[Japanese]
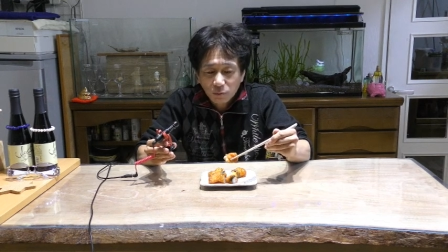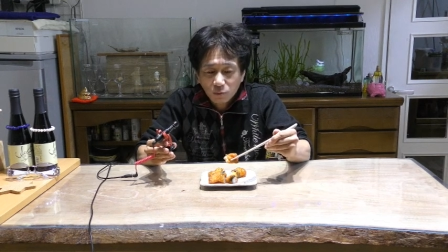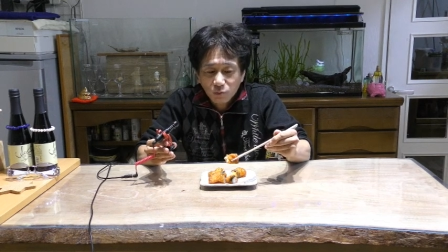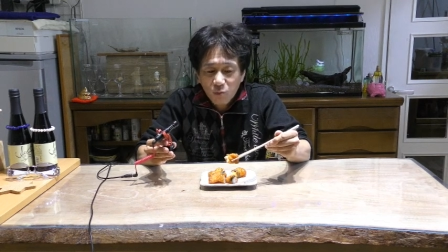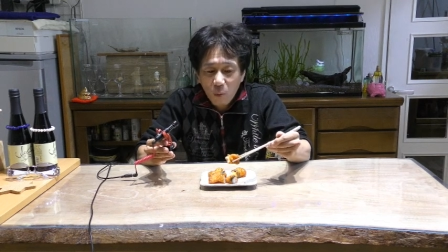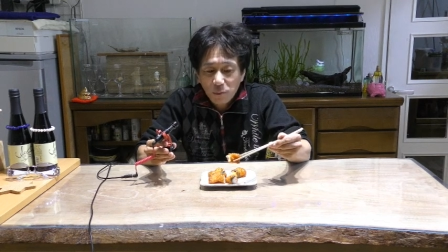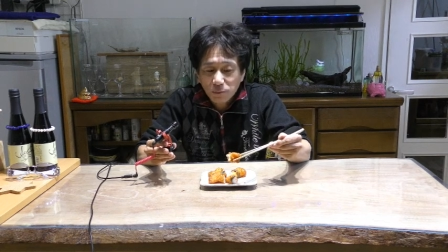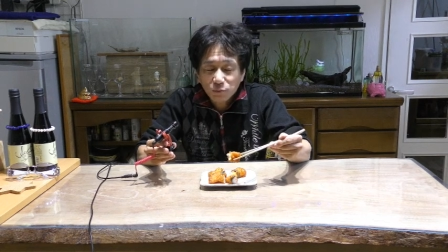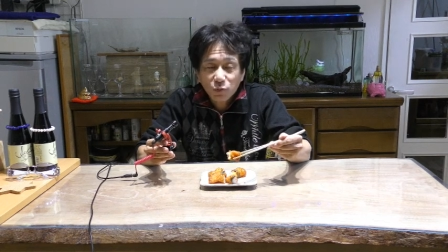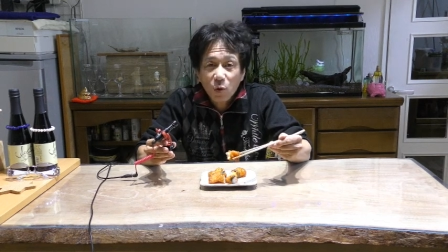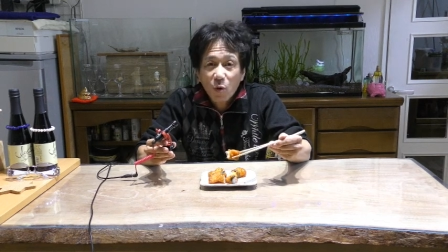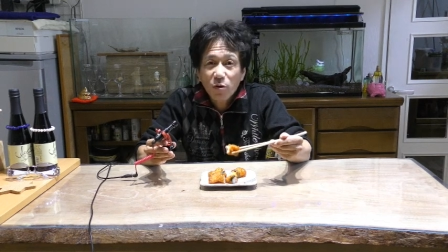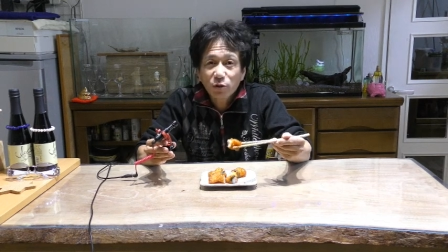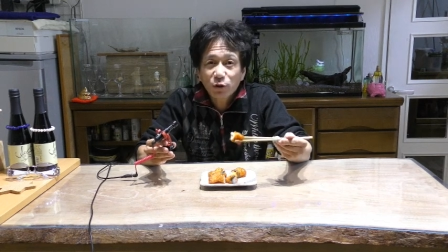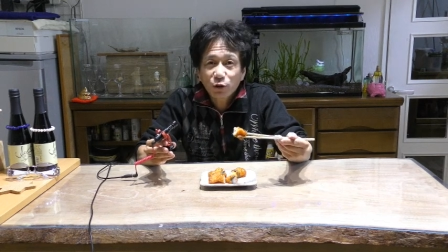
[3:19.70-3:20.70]
うん。うん、
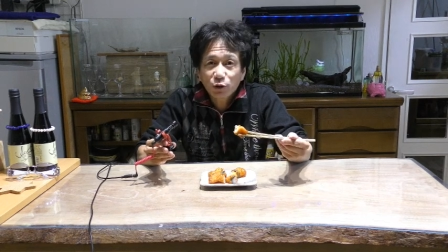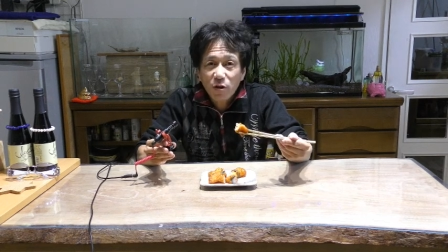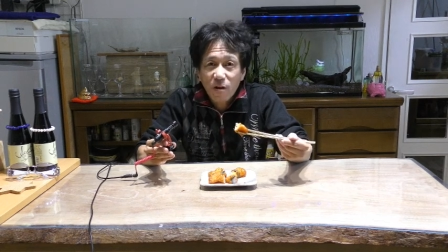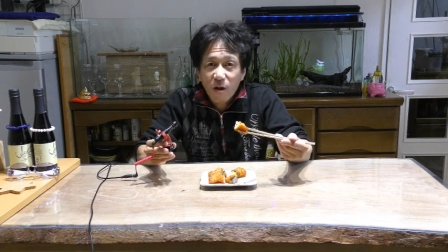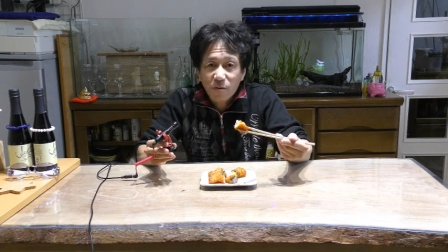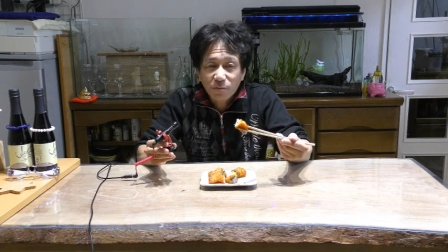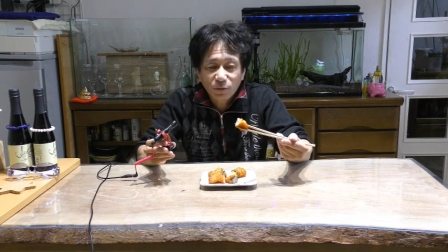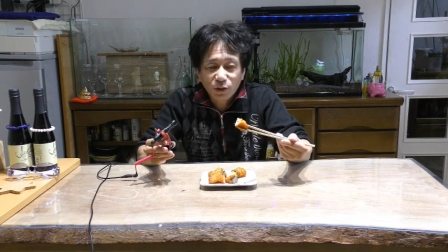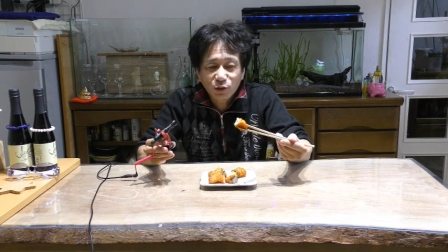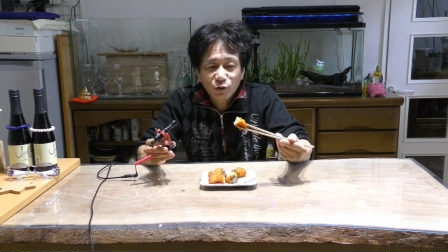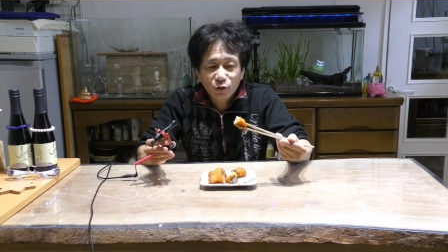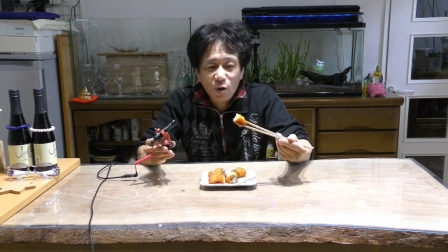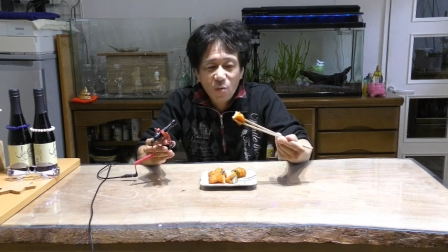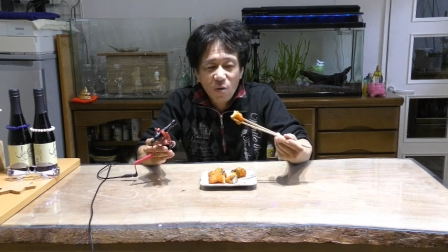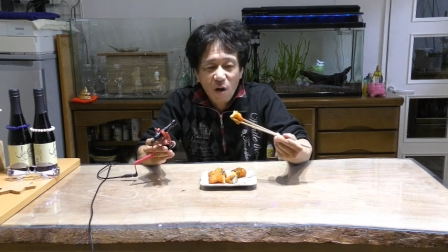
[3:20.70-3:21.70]
おいしい。めっ
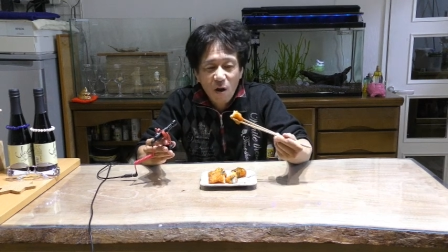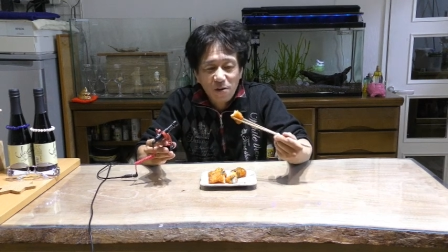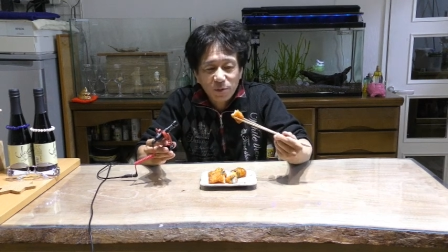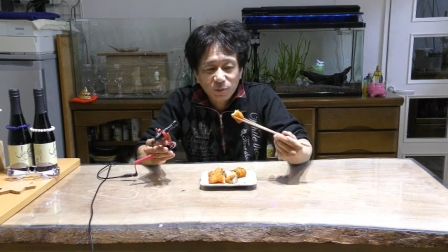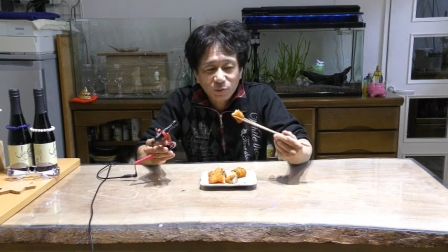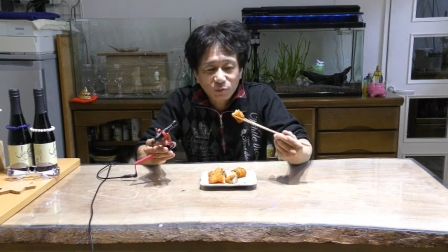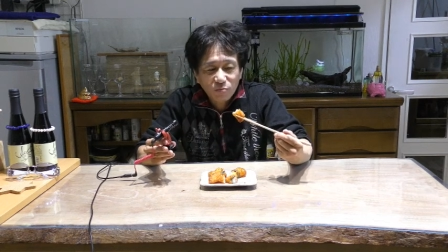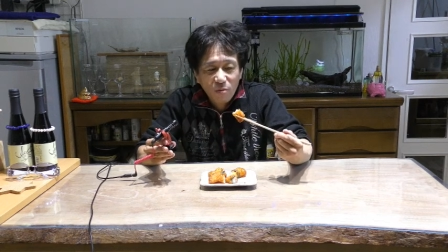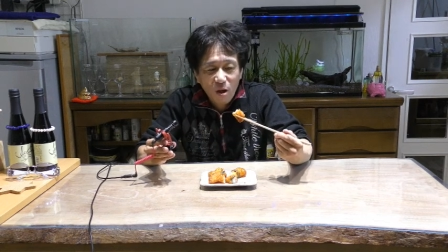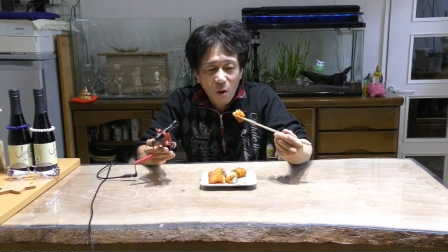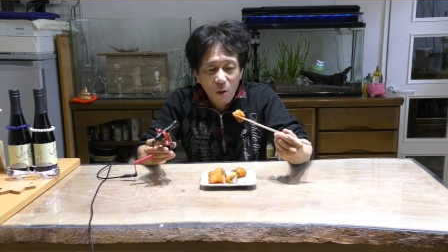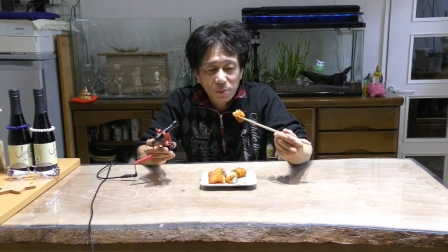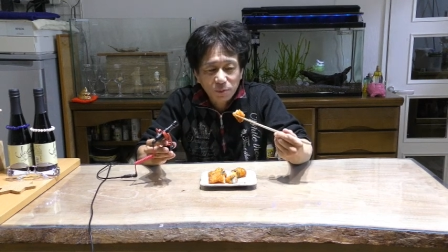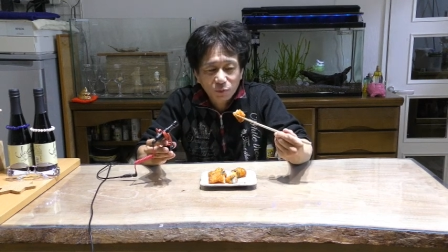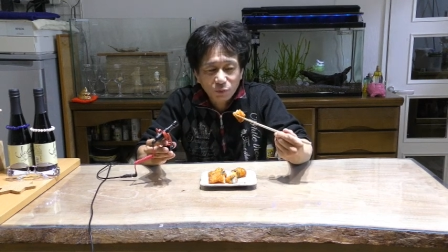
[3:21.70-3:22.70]
ちゃうま
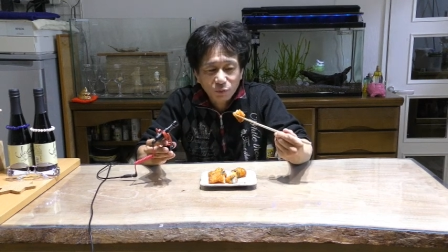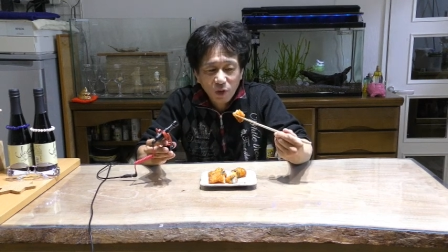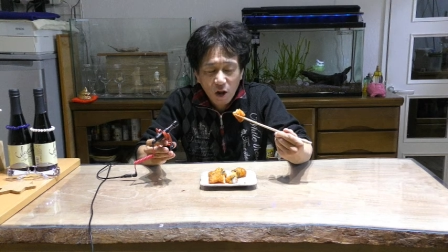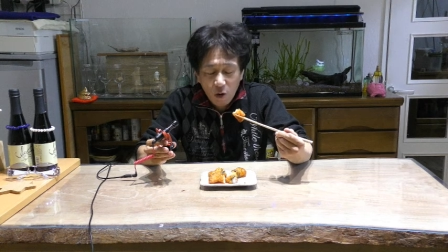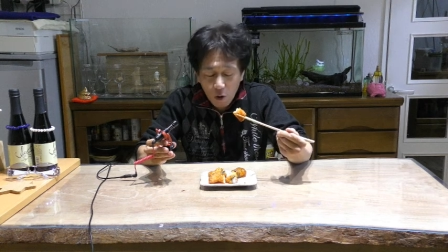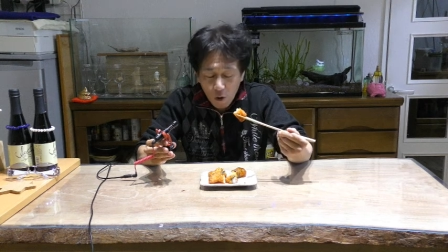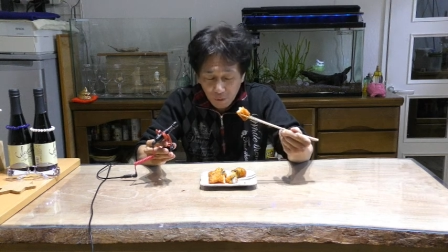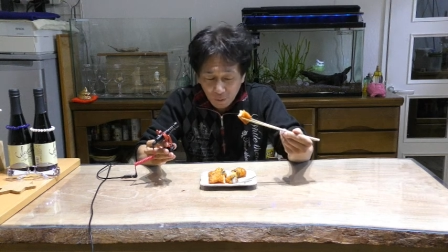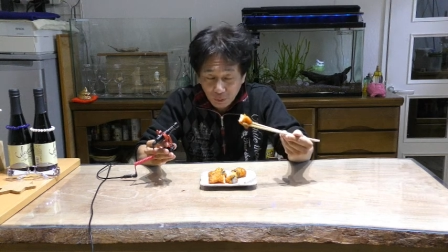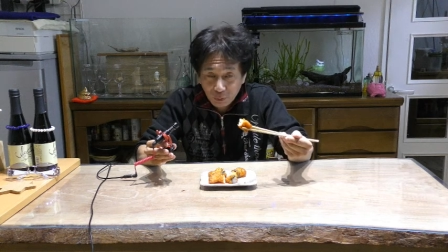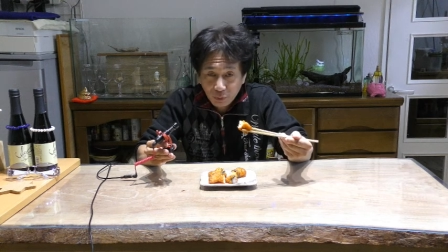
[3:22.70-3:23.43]
い。あの、